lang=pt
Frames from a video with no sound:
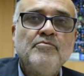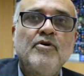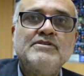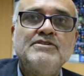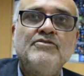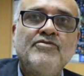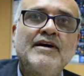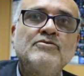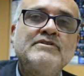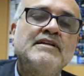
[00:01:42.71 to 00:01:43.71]
possa de
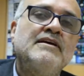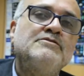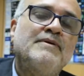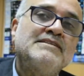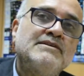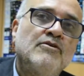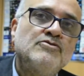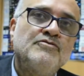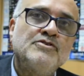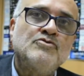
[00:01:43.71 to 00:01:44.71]
fato ter na expressão
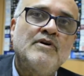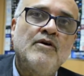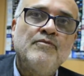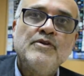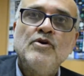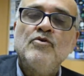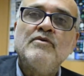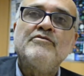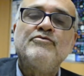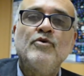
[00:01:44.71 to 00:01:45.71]
audiovisual
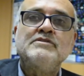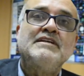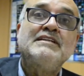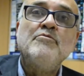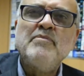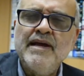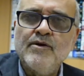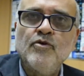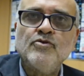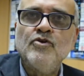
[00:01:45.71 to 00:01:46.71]
uma força também
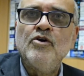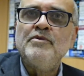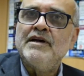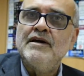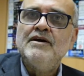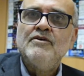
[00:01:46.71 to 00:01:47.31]
econômica,